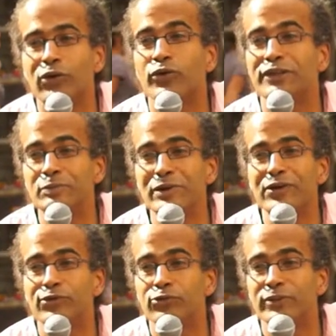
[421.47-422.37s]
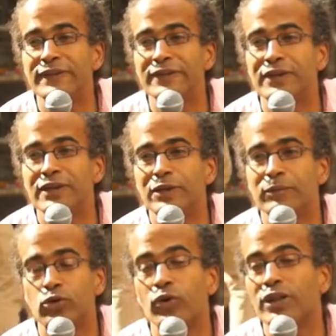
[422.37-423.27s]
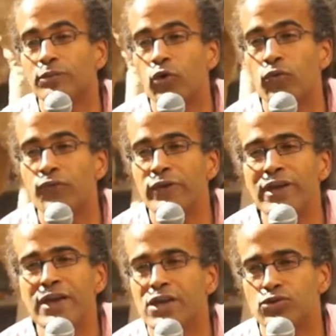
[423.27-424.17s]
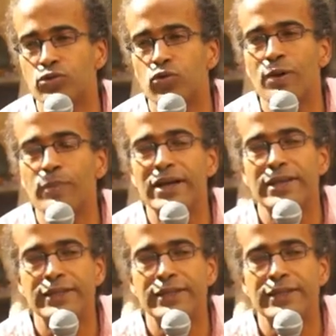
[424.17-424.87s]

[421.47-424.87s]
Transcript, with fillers: On ne le dit pas, on se suicide, mais concrètement, on le fait, et je ne crois pas à